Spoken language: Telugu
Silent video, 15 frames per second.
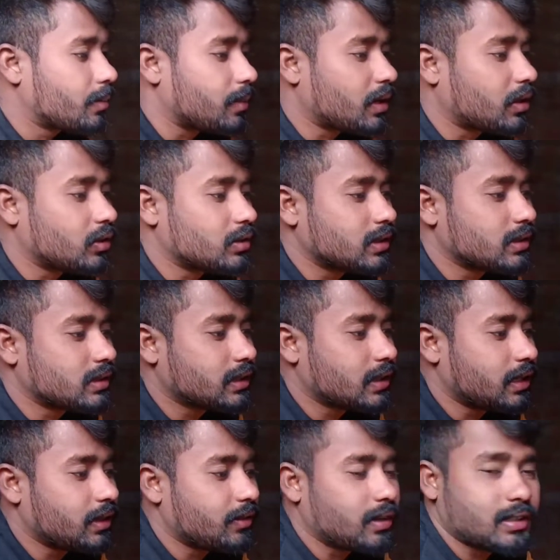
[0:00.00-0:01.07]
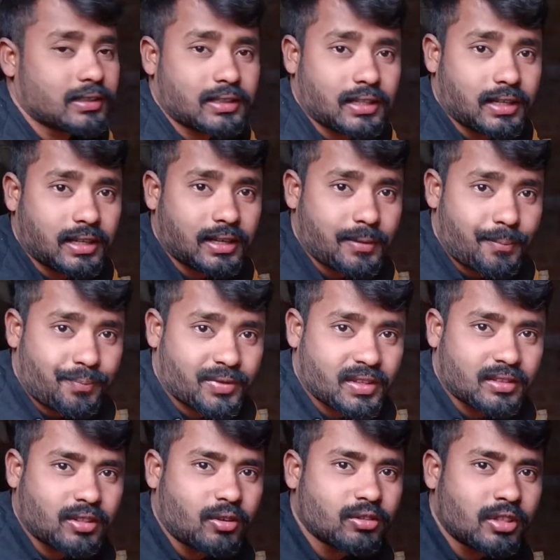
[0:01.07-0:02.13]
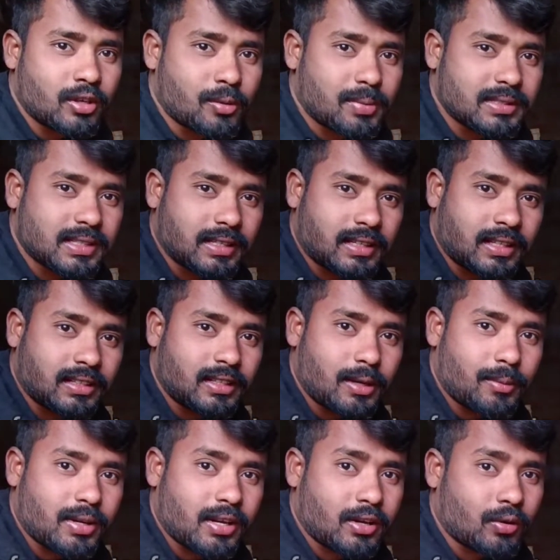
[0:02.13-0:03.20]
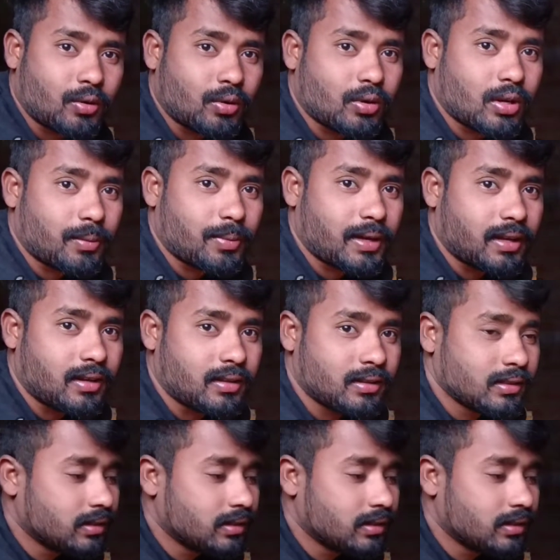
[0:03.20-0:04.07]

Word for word: మనకు వచ్చేసి ఇవైతే థౌజండ్ రూపీస్ అయితే ఇద్దామని అనుకుంటున్న పేరు